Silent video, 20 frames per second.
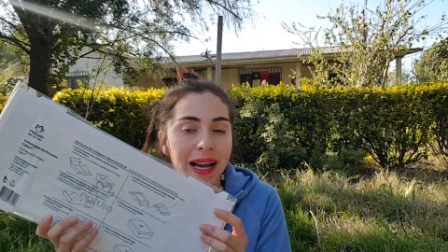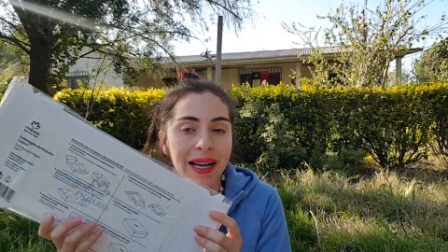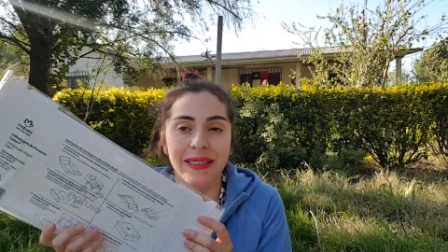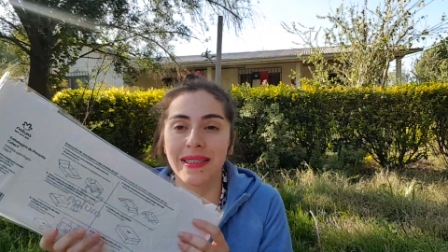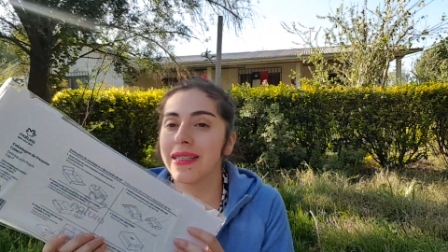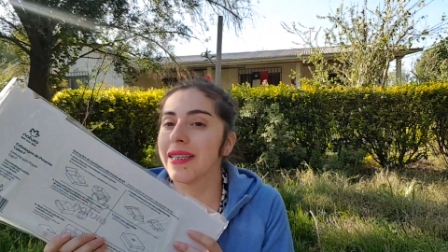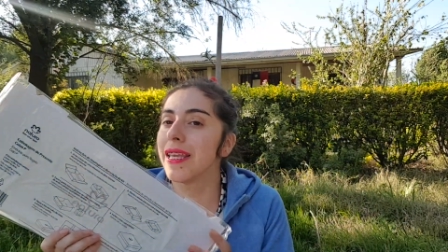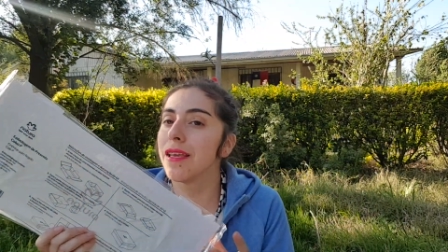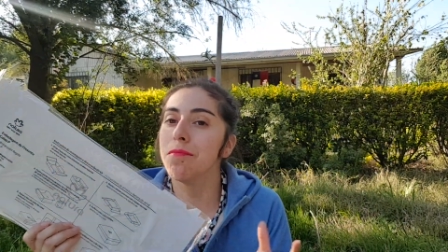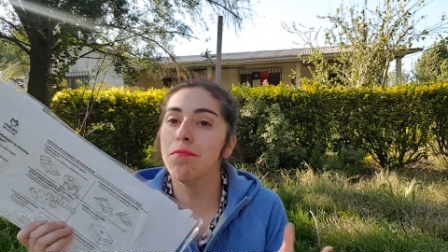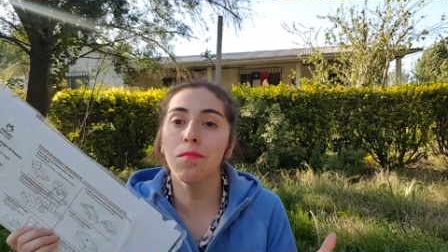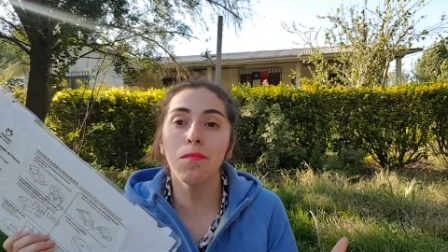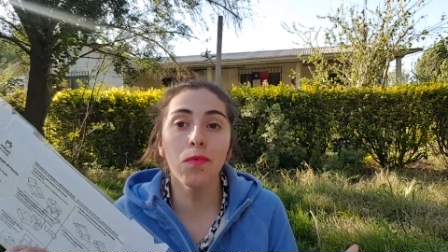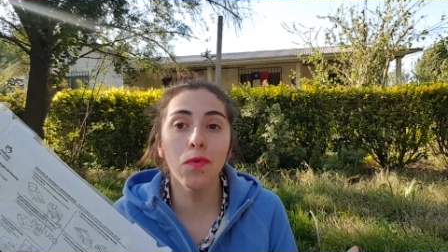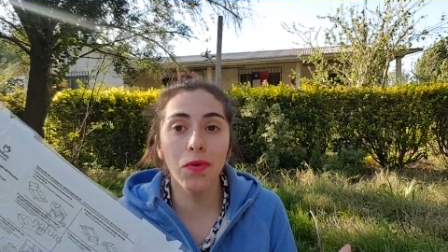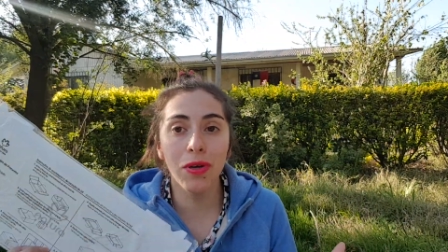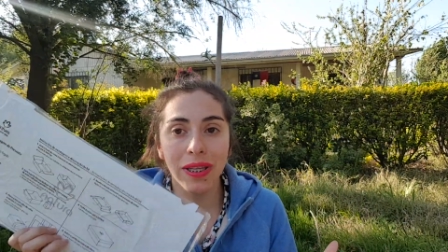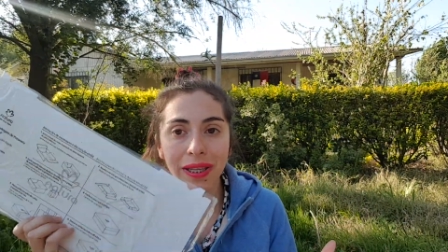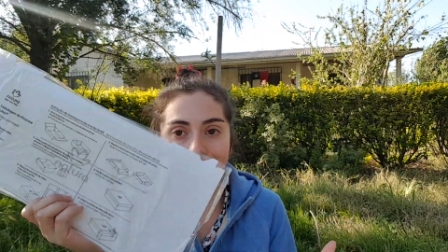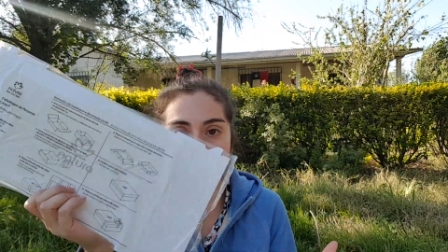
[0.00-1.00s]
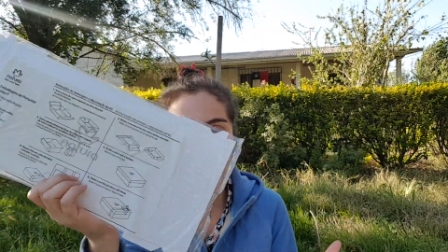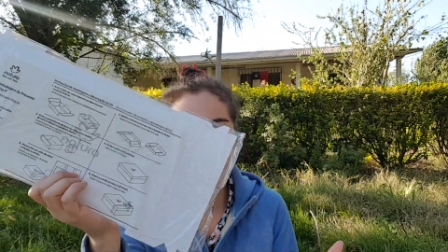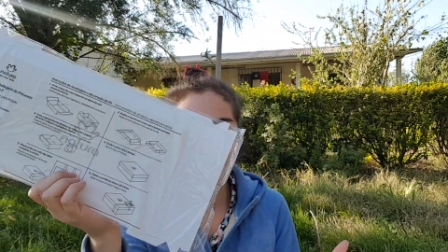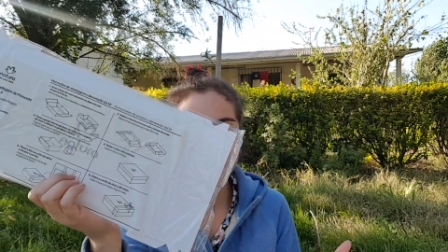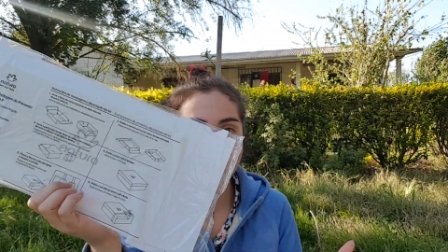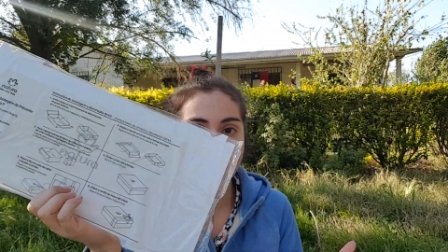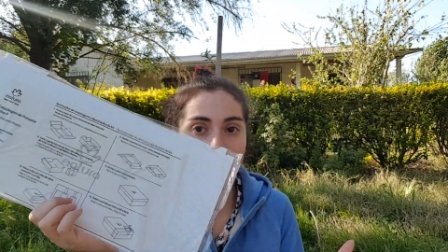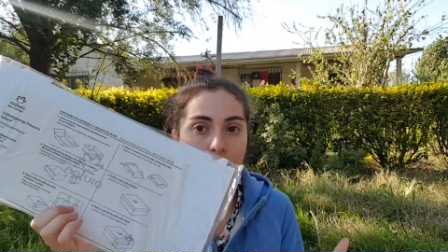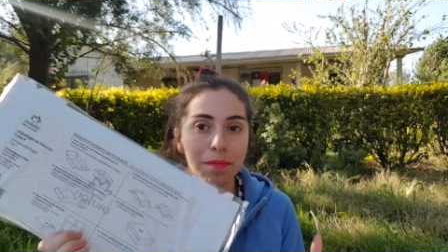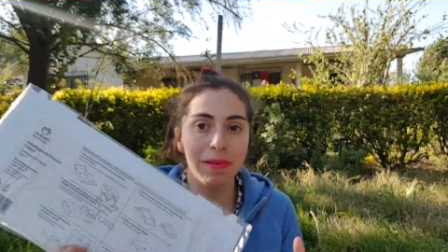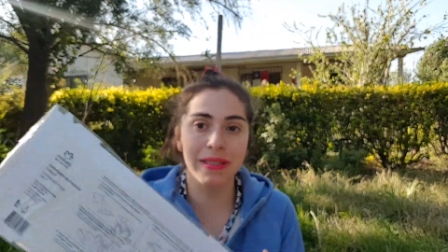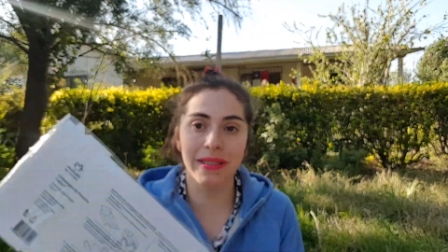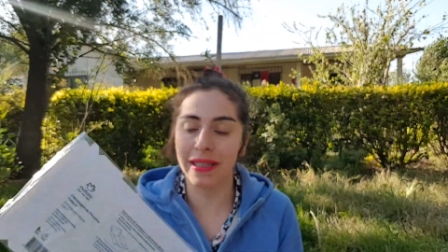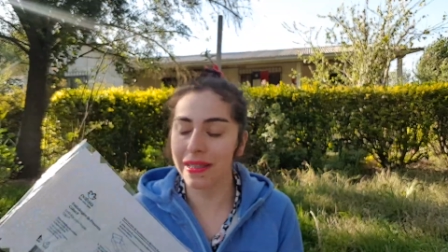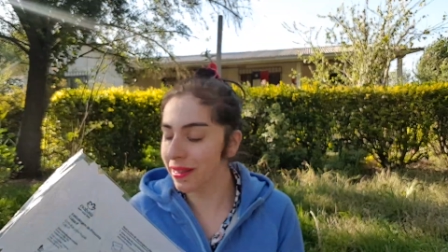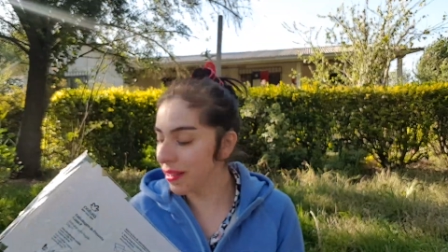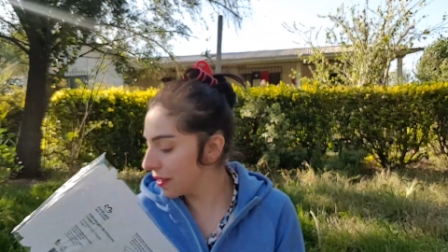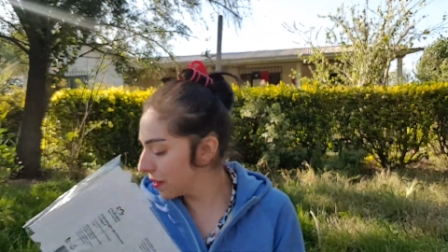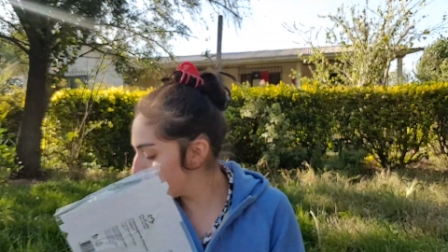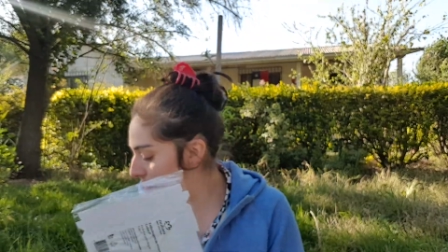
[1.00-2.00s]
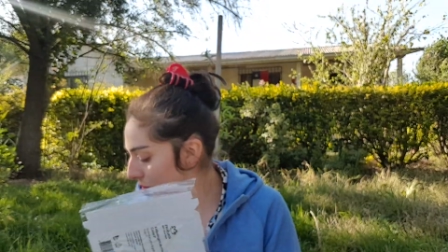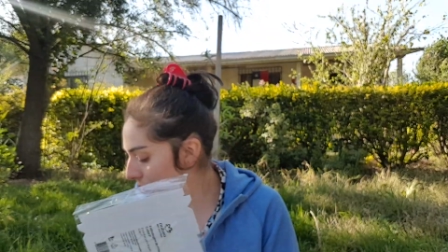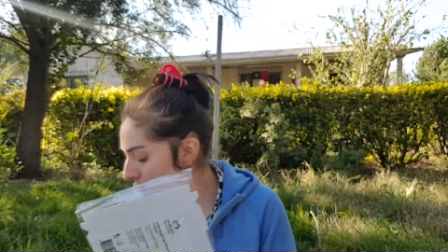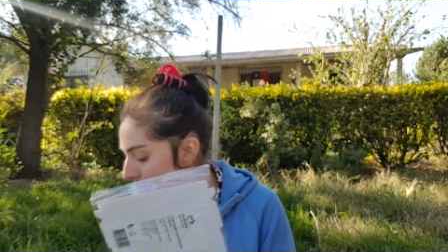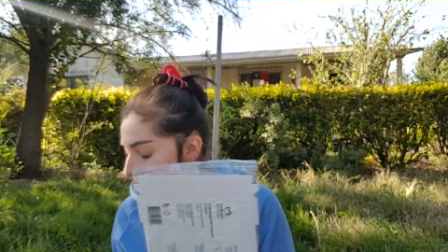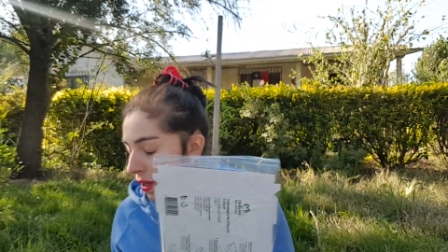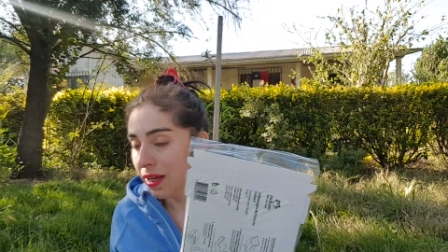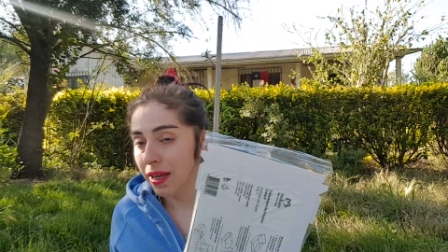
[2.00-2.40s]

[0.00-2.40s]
Así que es muy linda la presentación.